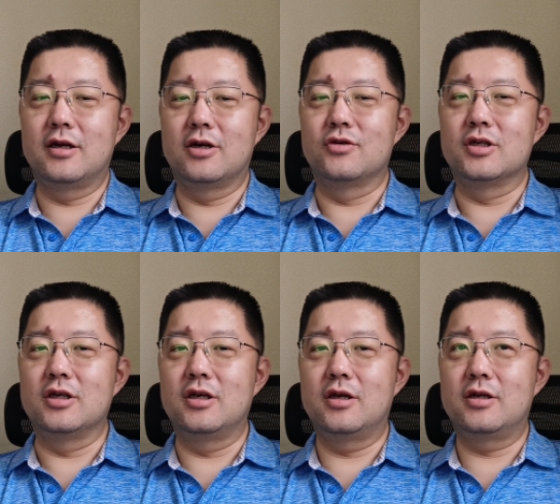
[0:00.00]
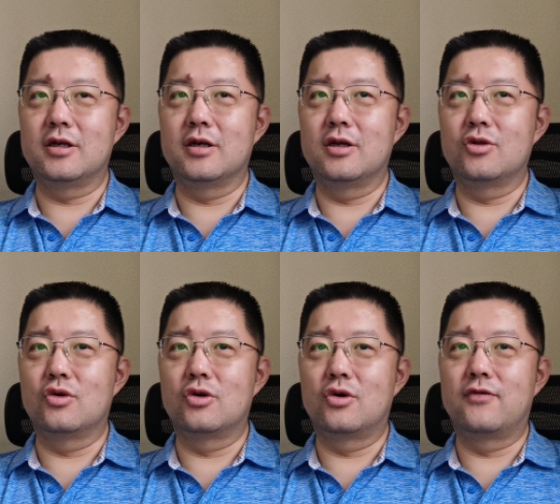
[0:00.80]
你这手机这个
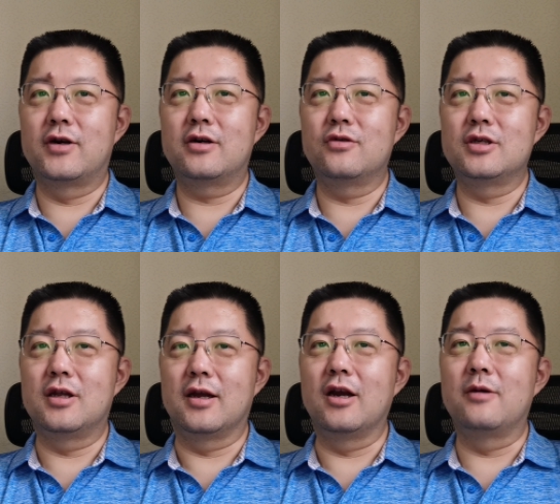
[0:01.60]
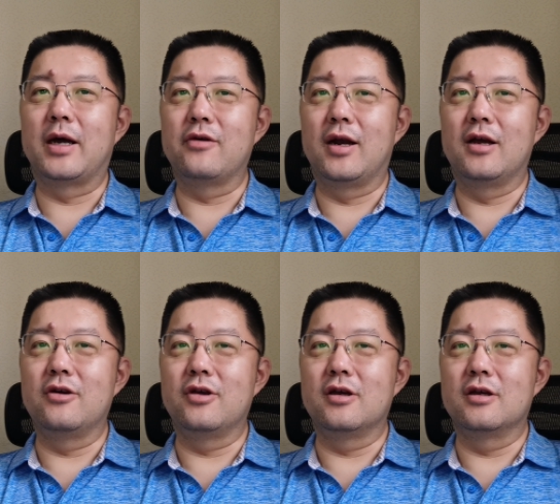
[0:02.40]
多少多少分我记得雷老板原来
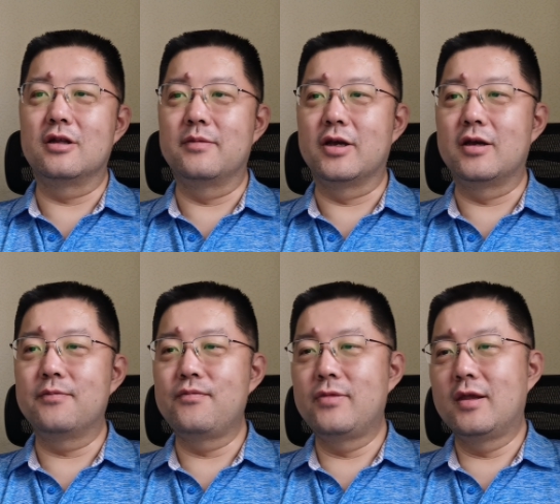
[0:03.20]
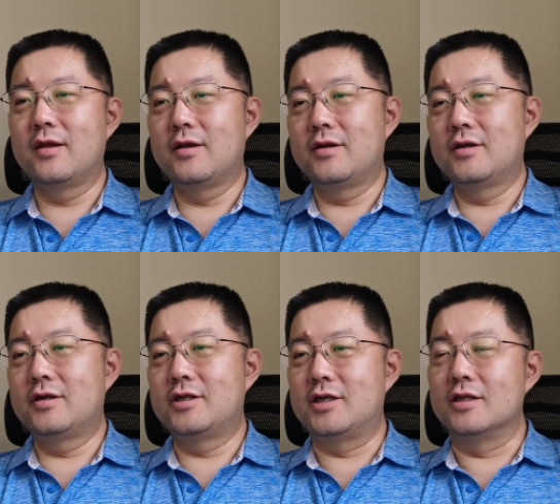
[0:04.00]
有一个特别
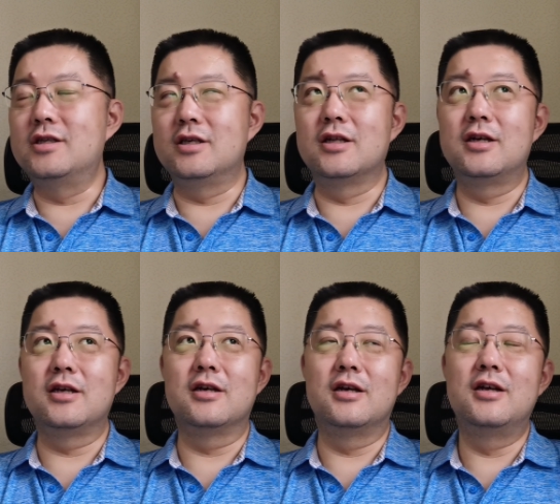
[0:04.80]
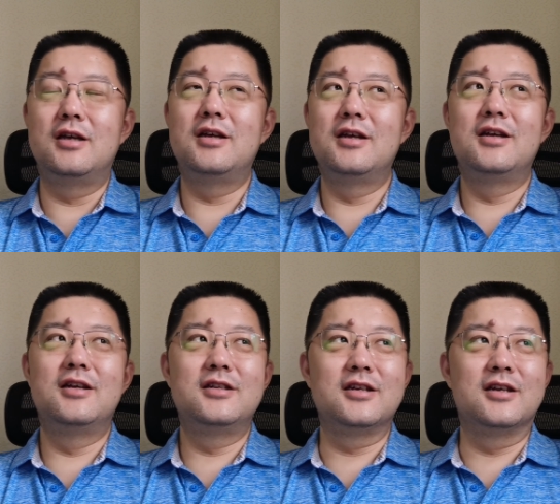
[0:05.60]
神奇的这个
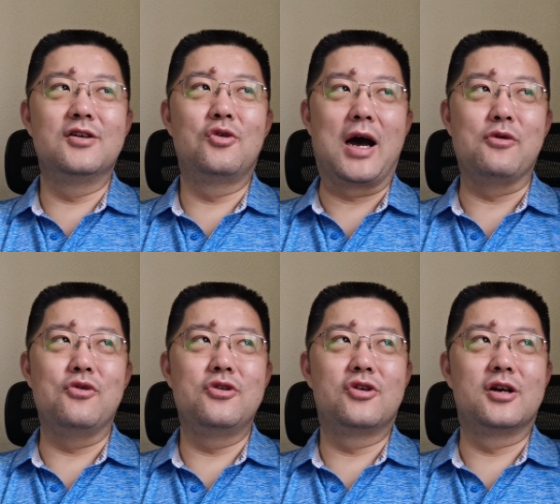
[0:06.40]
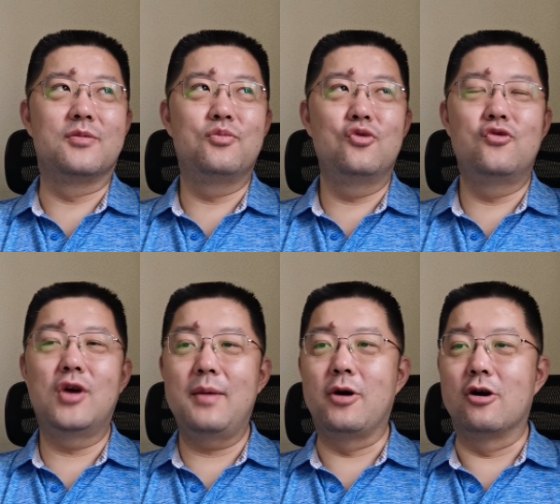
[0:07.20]
这个话语，就是不
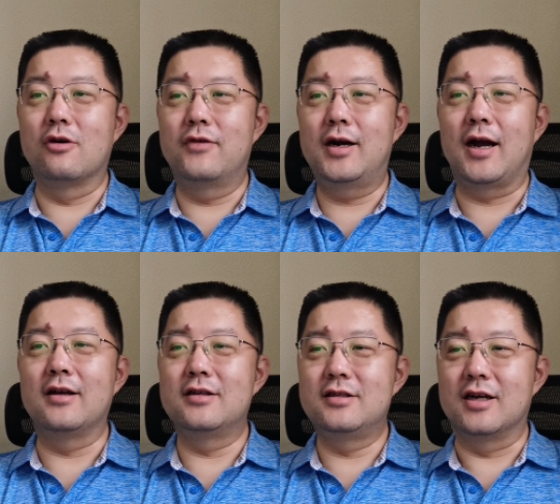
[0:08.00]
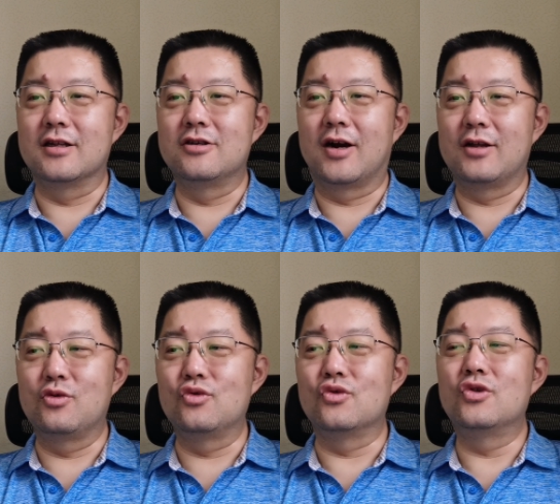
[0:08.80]
服来跑个分啊，讲的就是安
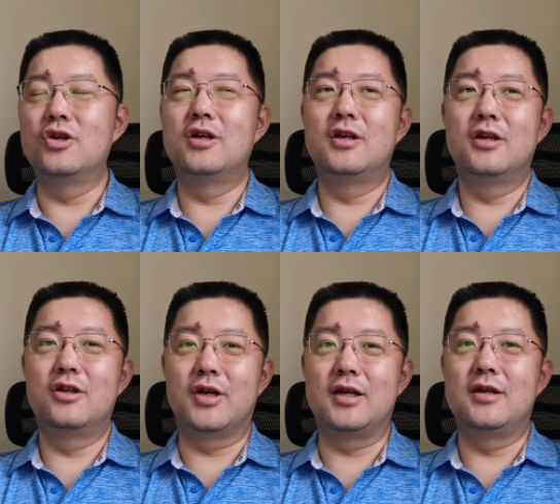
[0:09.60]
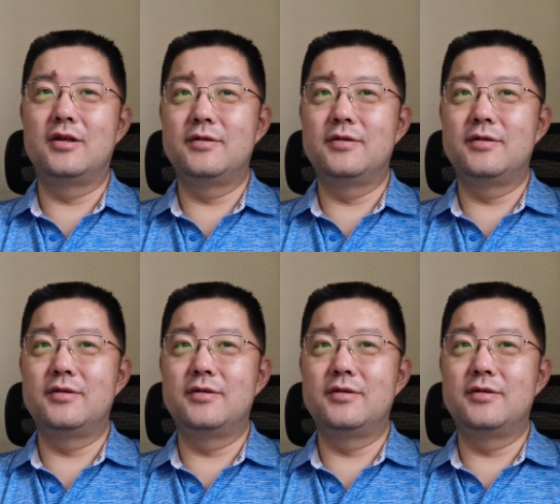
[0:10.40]
兔兔。对，